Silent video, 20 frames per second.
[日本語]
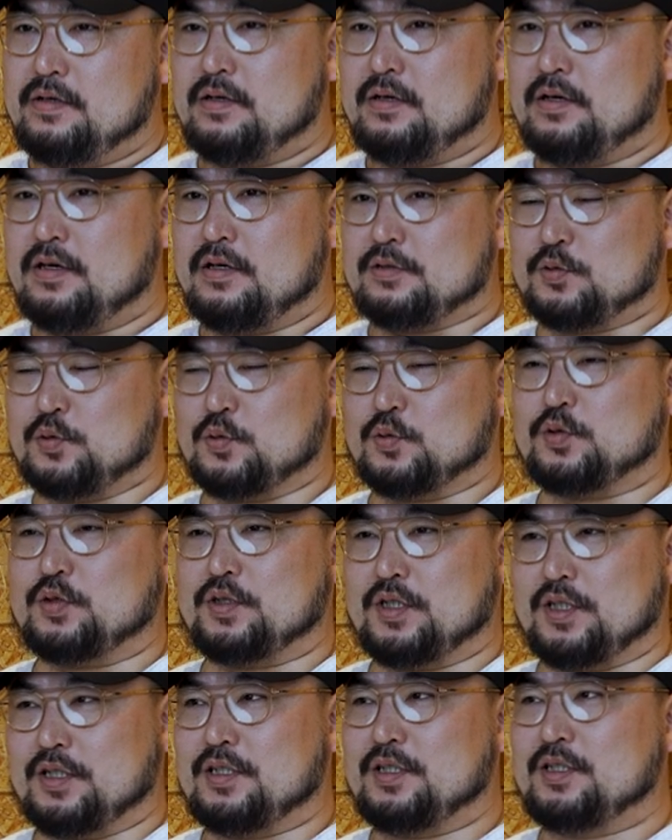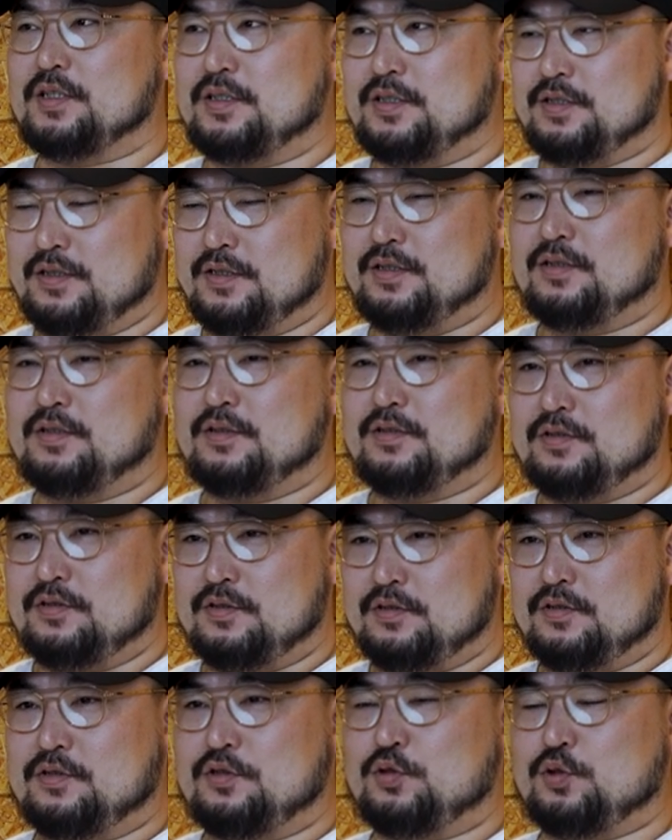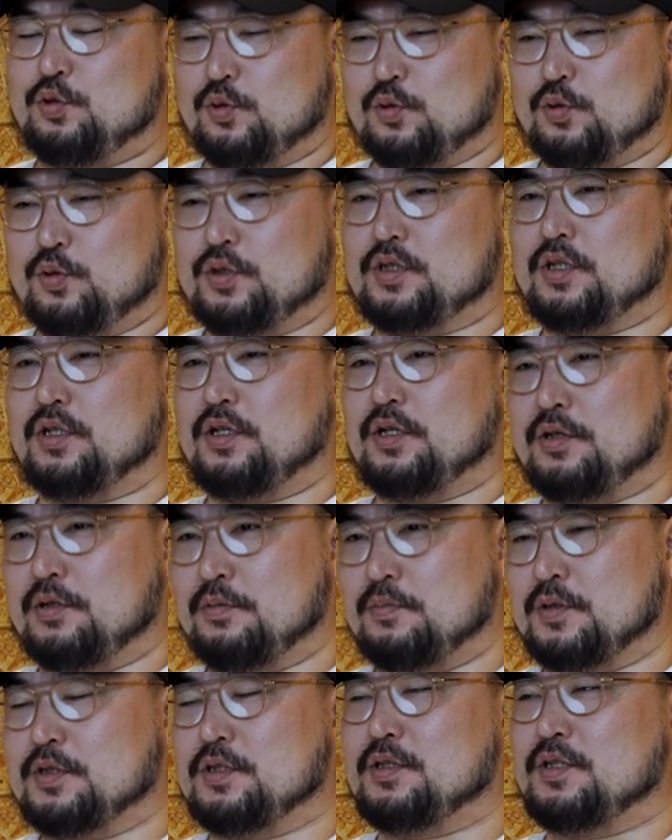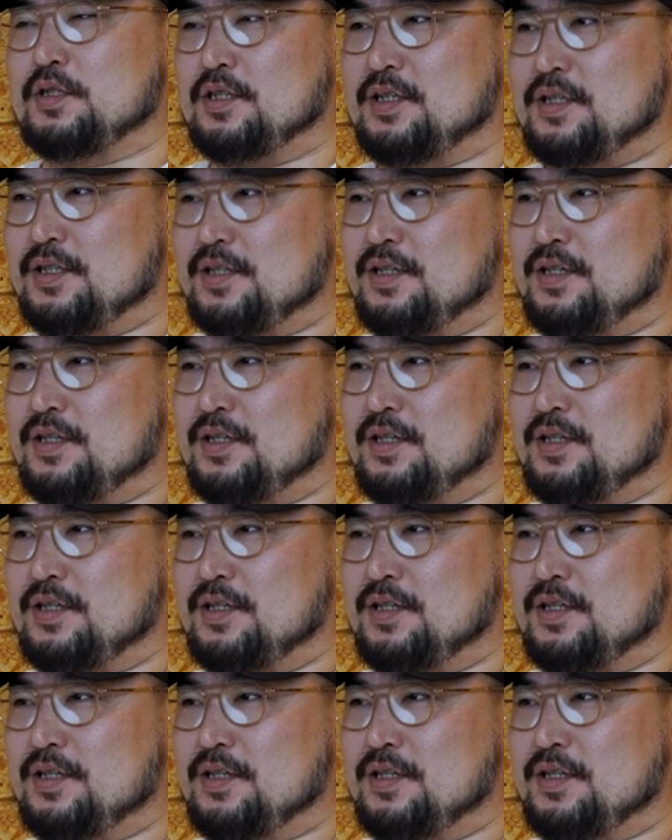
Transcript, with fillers: 中野さんのを選んで賞、をいただきました